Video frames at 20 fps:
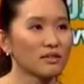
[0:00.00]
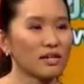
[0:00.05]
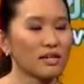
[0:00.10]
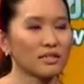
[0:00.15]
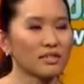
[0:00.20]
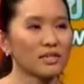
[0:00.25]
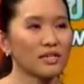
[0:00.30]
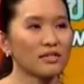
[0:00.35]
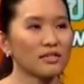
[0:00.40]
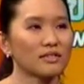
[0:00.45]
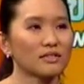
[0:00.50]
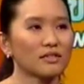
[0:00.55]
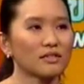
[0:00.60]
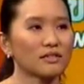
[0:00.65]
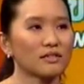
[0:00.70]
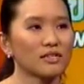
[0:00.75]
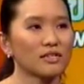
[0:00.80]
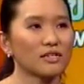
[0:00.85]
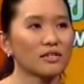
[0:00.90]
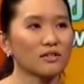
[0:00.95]
อย่างเช่น เจ
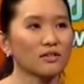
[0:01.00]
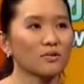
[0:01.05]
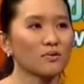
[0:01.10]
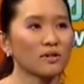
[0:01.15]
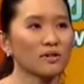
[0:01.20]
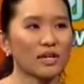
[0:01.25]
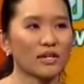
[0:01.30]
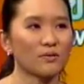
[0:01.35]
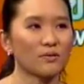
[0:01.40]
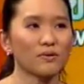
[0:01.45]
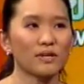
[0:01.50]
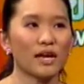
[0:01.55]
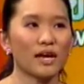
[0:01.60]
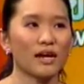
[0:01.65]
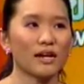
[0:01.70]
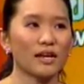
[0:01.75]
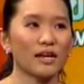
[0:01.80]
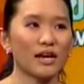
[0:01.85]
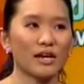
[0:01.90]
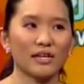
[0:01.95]
อสิ่งกระตุ้นอะไรทุกอ
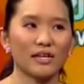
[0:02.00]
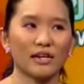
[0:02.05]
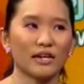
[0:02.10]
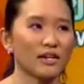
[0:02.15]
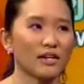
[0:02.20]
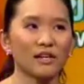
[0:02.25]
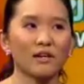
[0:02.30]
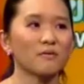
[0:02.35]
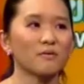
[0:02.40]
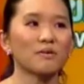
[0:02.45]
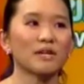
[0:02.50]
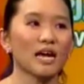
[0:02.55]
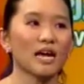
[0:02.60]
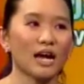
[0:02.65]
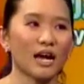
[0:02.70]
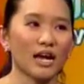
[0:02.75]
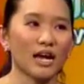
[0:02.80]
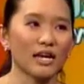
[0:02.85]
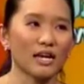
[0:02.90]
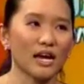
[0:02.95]
ย่างเนี่ยอย่างนั้นก็ไม่มี
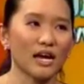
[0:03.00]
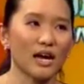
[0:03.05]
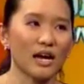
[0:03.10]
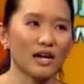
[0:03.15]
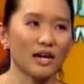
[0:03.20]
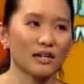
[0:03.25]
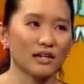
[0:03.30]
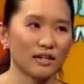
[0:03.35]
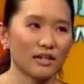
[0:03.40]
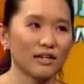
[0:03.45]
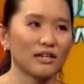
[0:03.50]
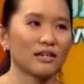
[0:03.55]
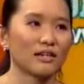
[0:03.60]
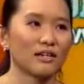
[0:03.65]
ทางหายขาด